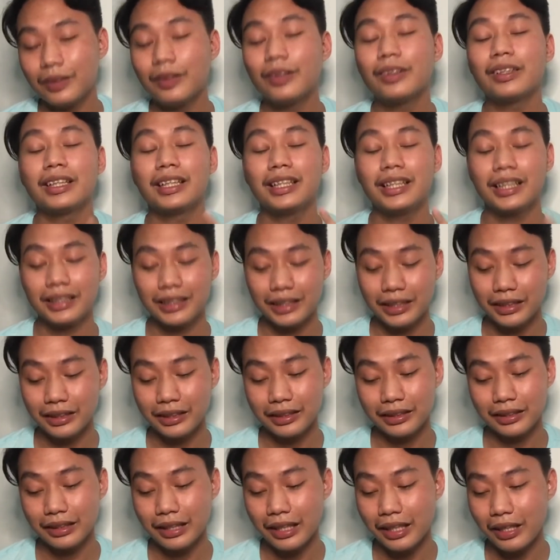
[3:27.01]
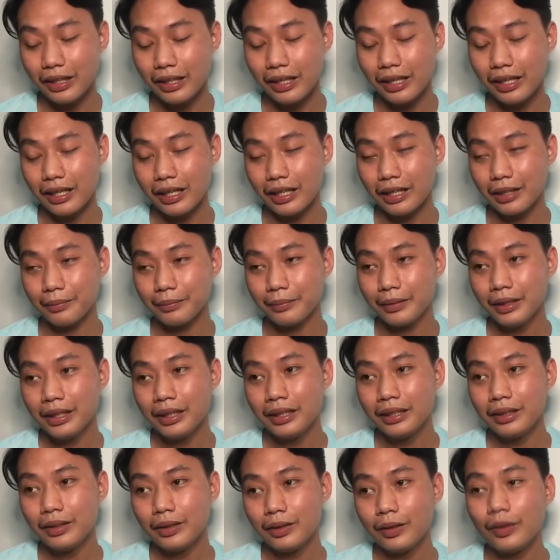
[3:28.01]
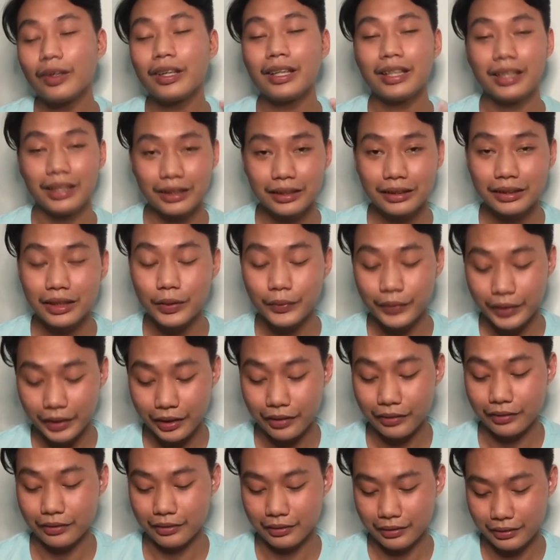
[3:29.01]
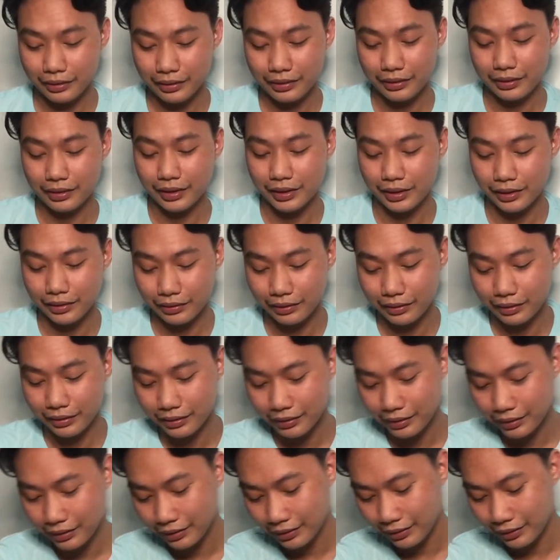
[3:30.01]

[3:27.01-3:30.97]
okay lang nat um, okay lang gawin yan. Ganun.